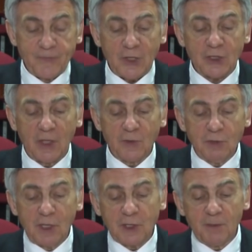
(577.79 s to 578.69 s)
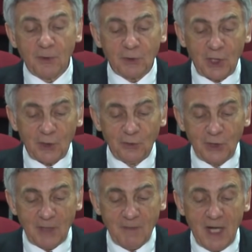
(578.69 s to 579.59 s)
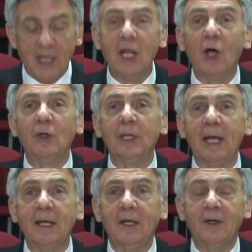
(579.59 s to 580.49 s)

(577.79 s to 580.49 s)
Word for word: kształciła się pod kierunkiem Leona